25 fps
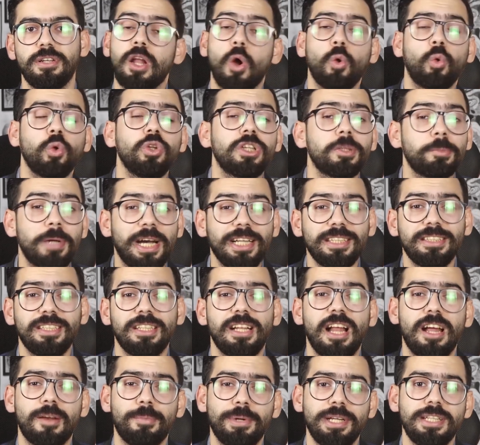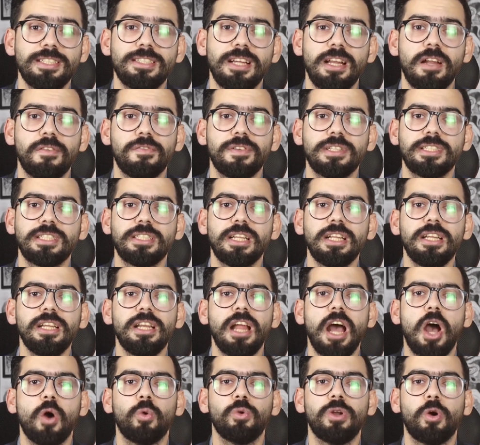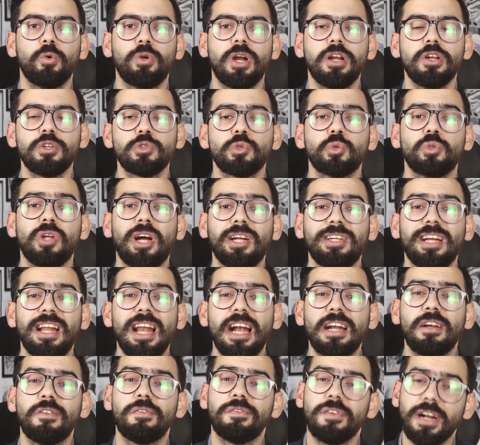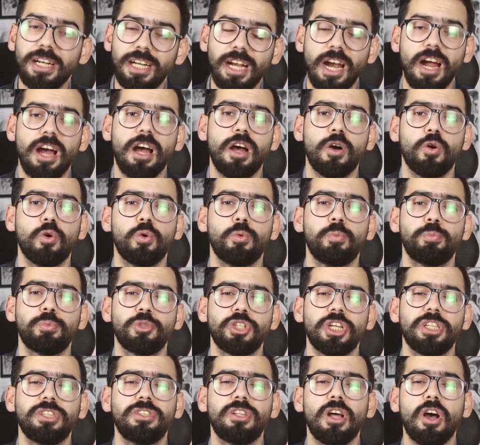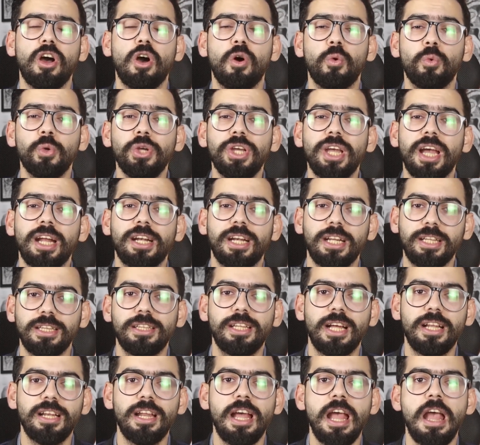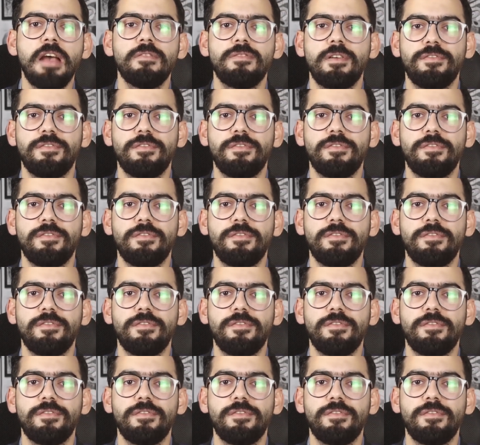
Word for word: لو كنت معدي ال 40 سنه في السن او لو كان الصداع جالك فجاه وبشده قويه جدا